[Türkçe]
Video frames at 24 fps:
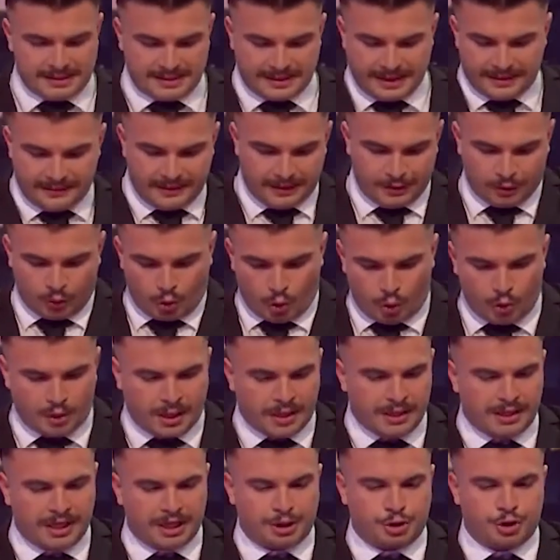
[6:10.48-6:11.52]
Sevgili
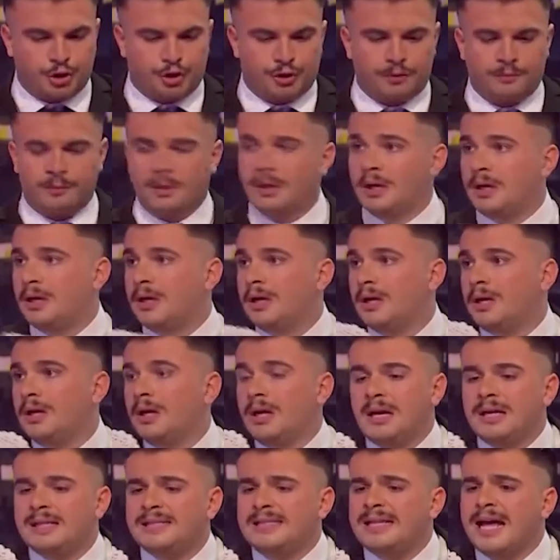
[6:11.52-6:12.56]
Doğukan'a geçiyorum. sempatik en
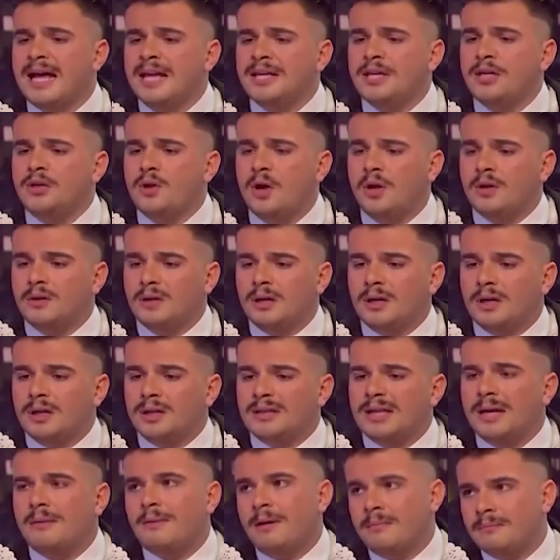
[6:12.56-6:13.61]
azından. Sakin ol.
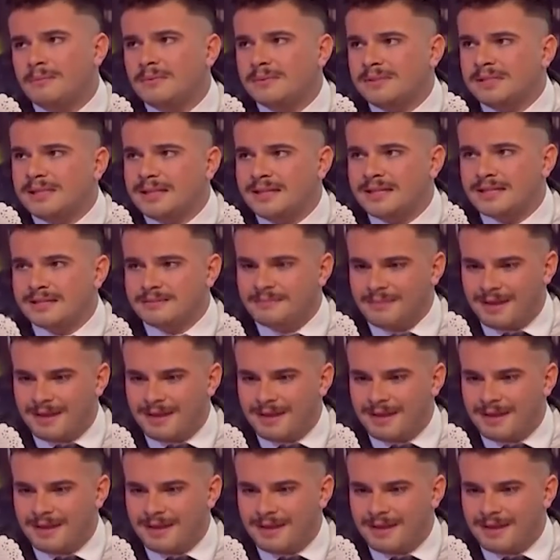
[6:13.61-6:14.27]
Tamam kızma.